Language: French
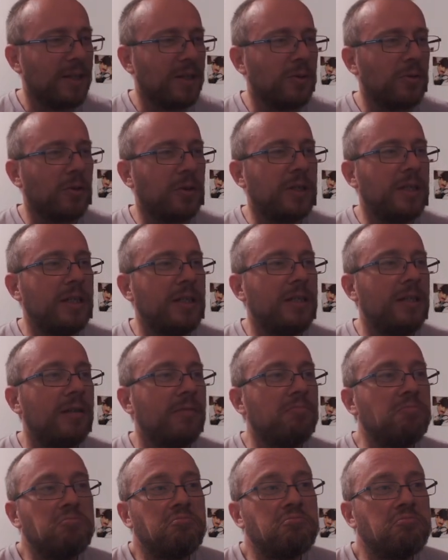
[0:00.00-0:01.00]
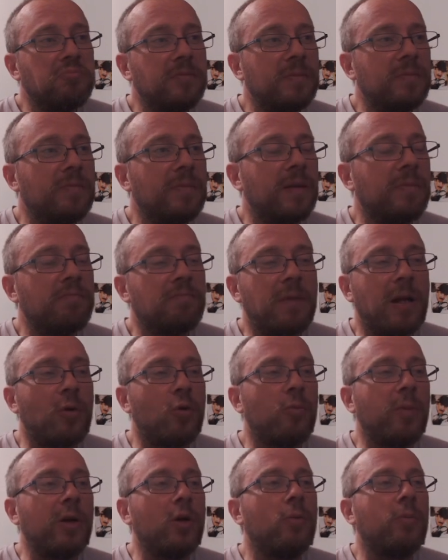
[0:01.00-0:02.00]
Donc il, a
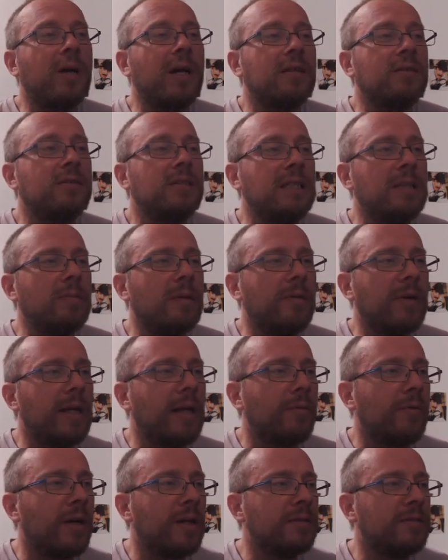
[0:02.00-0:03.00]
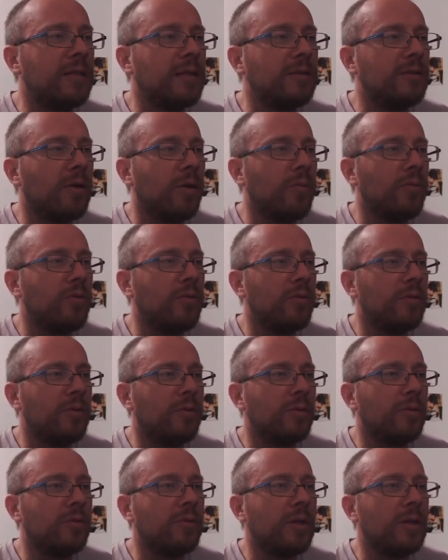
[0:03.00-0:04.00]
compris le principe avec la phrase d'exemple
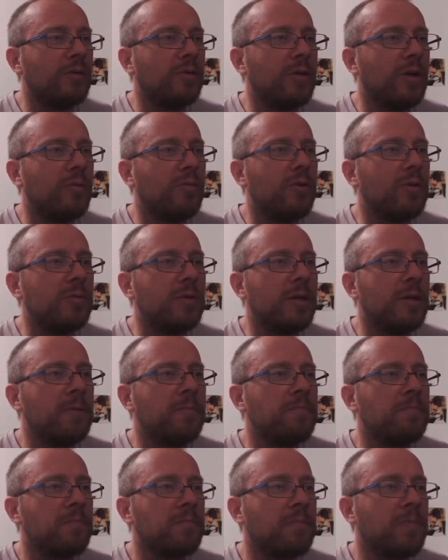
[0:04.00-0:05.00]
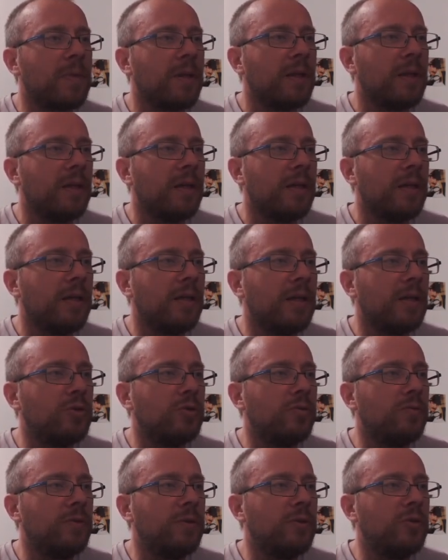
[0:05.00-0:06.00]
euh, qu'on a donnée en premier. Il a
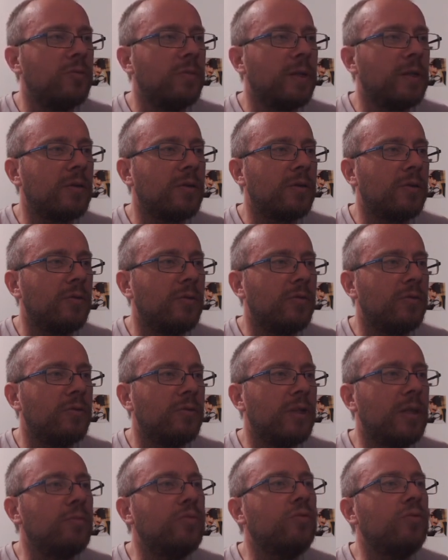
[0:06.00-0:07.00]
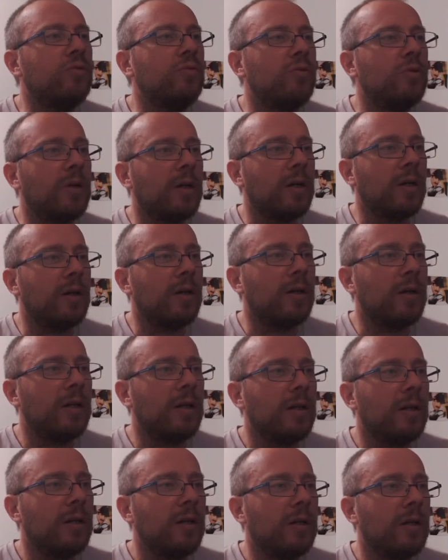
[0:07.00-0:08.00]
suffi de mettre euh, le début de la,
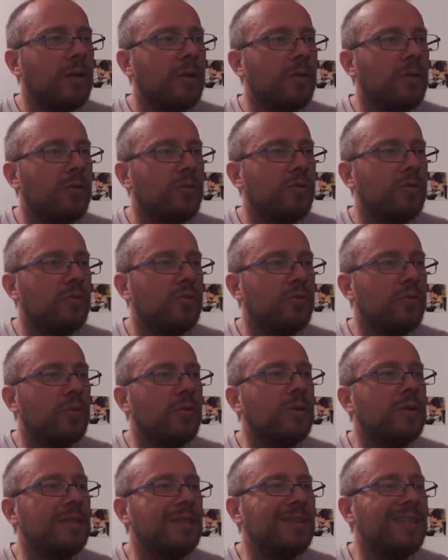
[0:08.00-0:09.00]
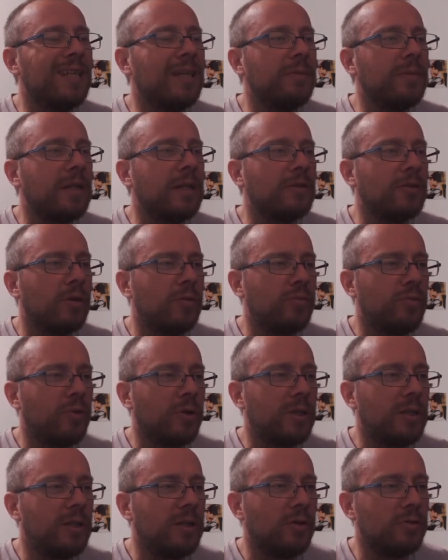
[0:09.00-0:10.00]
du deuxième exemple pour
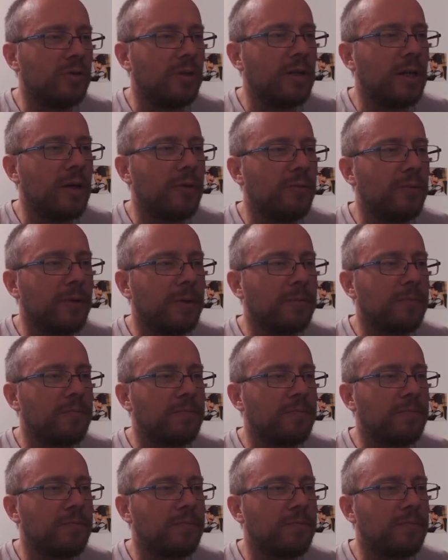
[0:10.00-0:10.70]
qu'il en donne la fin.